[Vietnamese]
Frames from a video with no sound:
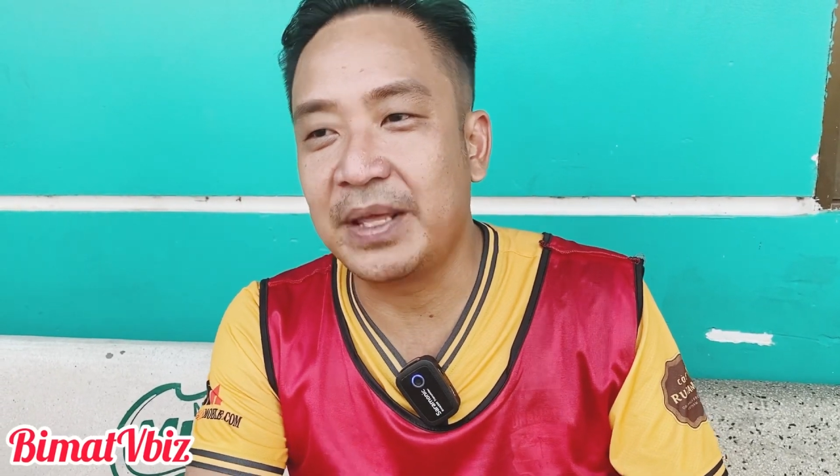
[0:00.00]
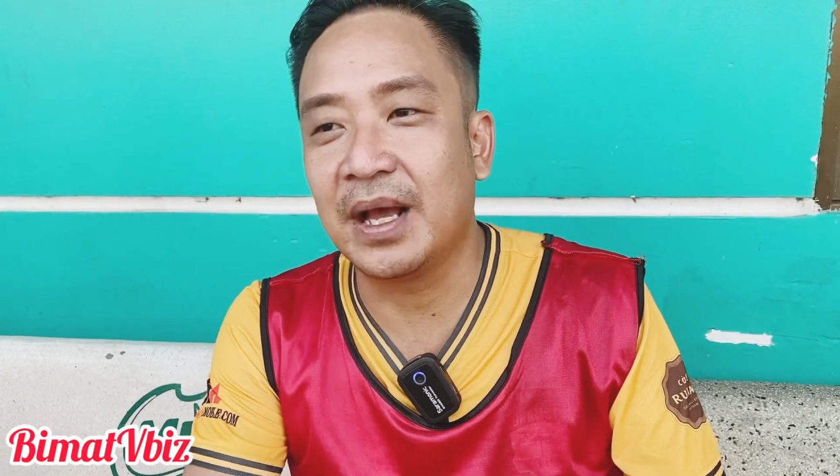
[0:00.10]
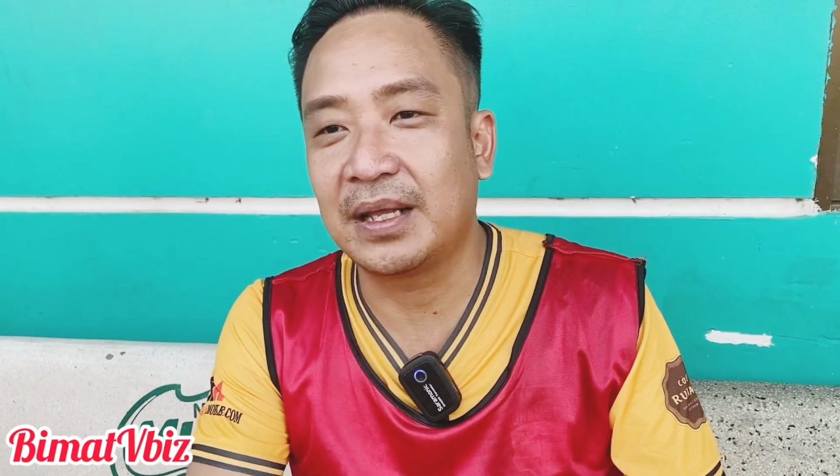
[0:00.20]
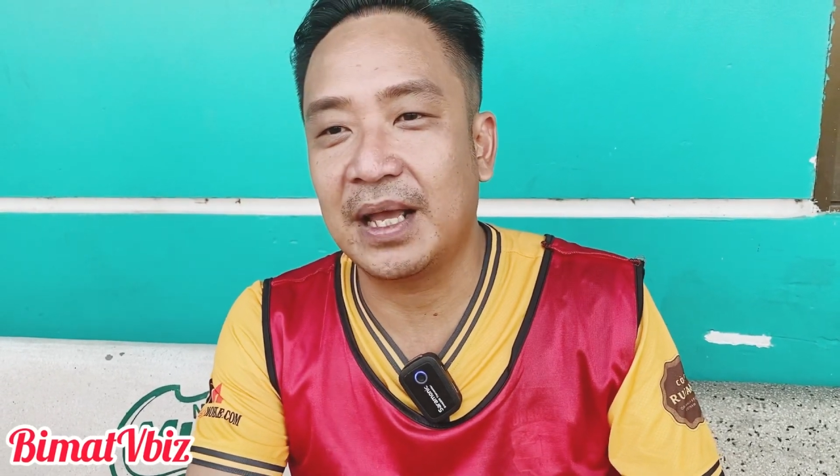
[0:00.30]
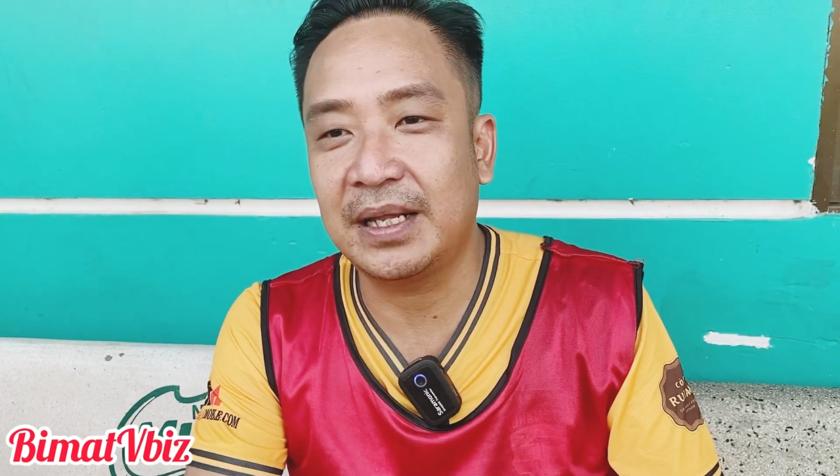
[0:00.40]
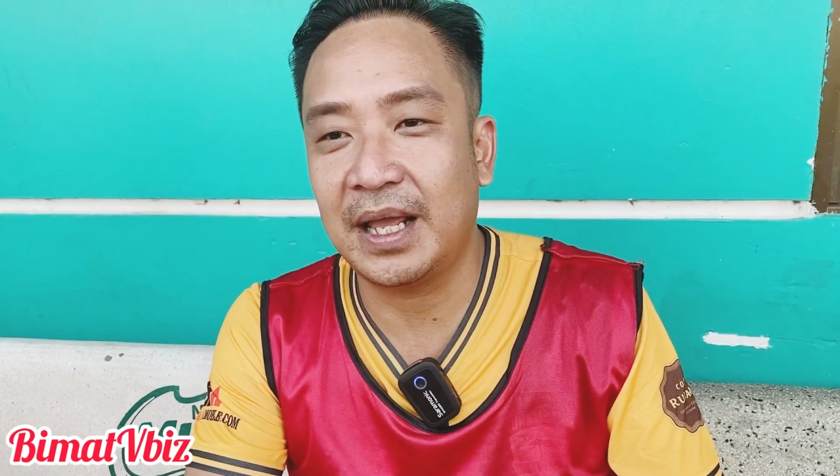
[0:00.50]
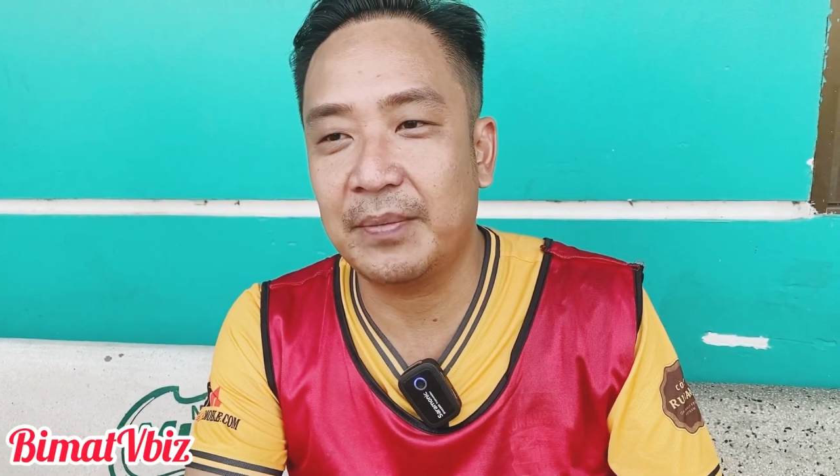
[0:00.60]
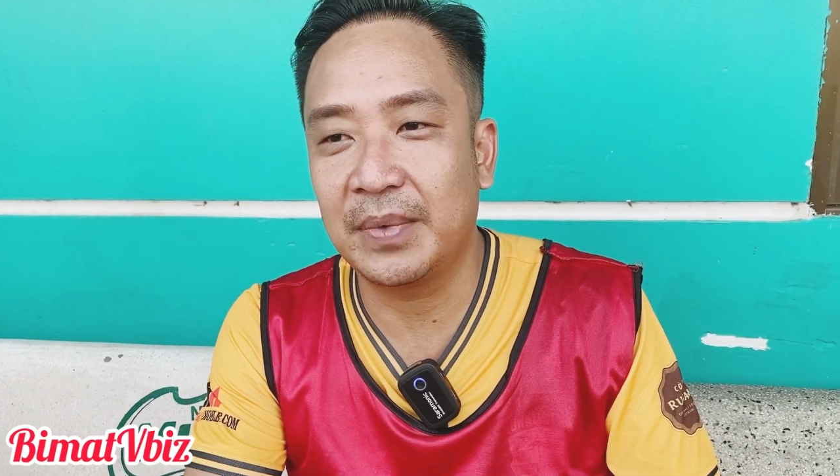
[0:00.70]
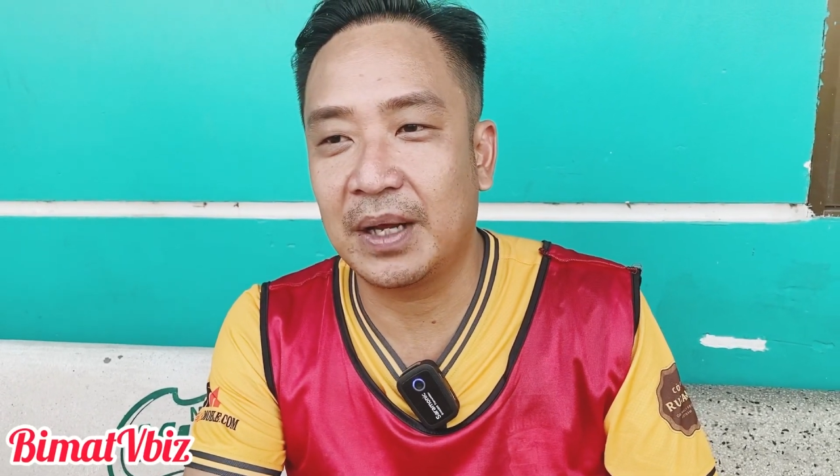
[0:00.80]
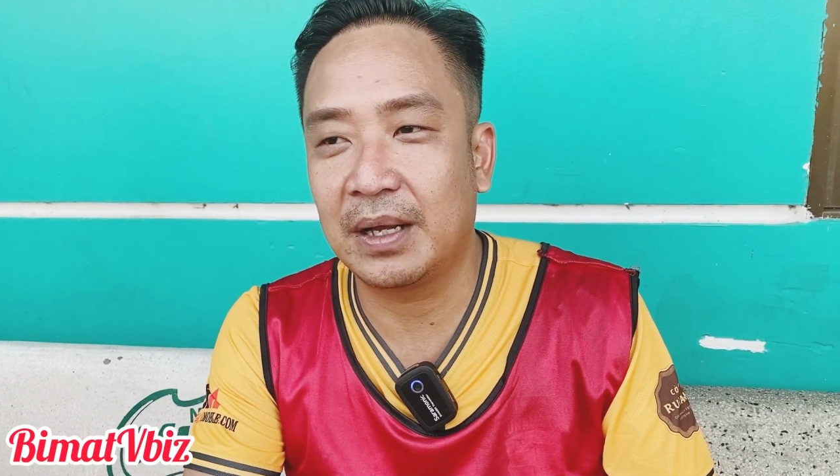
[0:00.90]
giờ thì anh
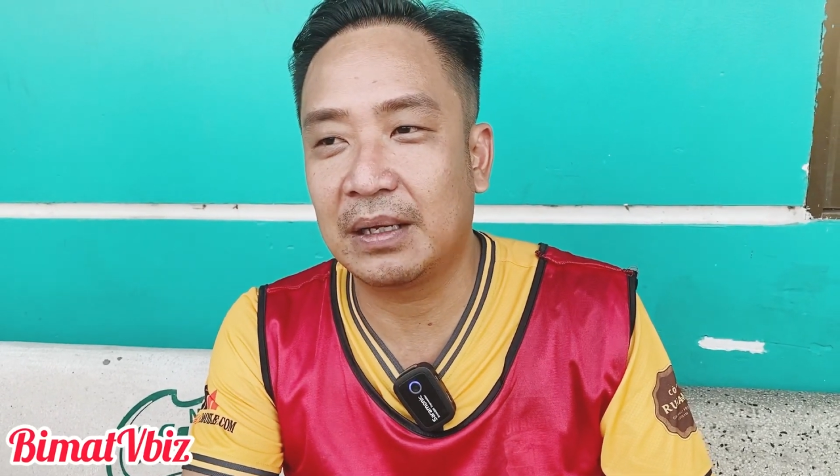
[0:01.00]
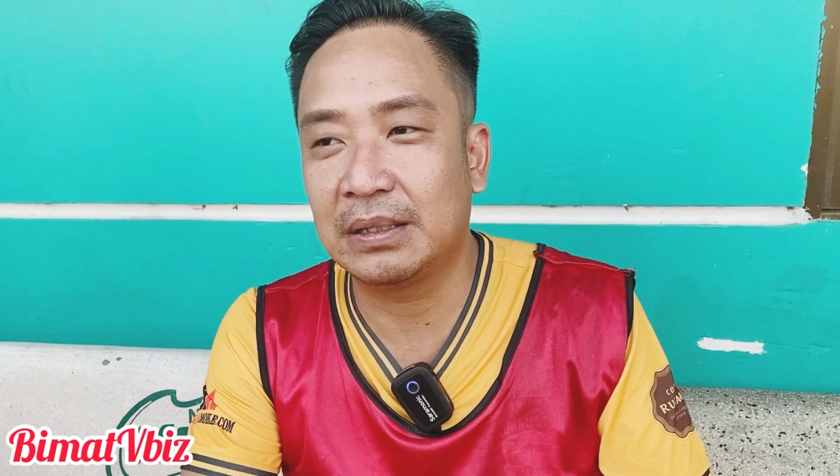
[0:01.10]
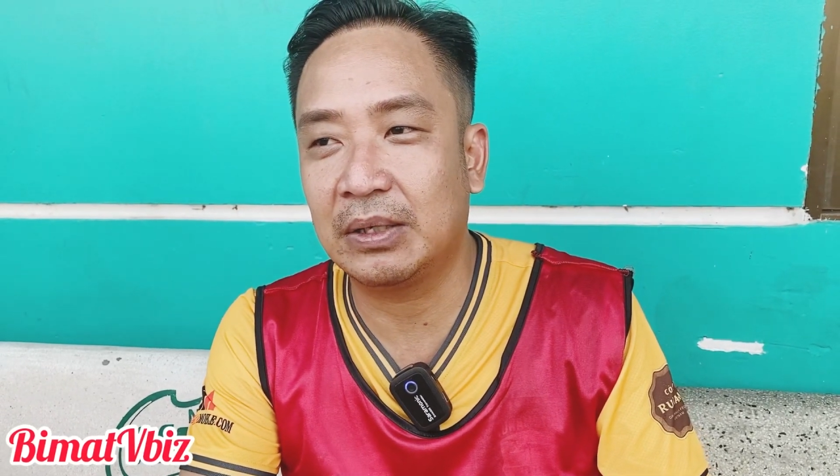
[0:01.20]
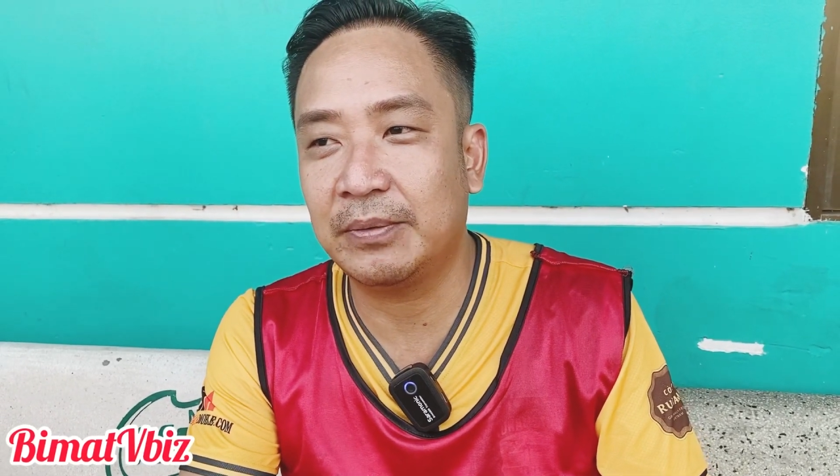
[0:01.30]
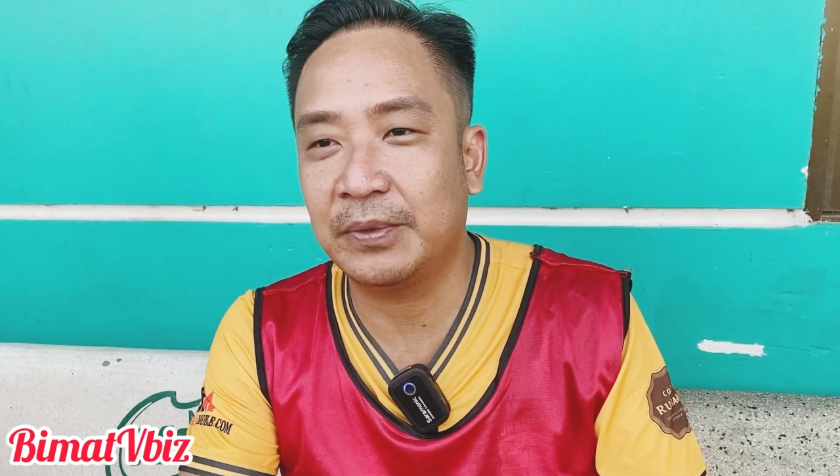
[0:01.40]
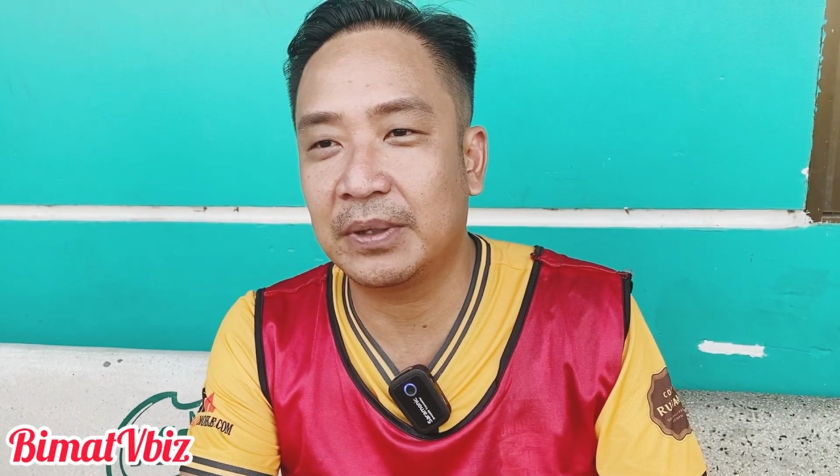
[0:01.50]
em ờ, nó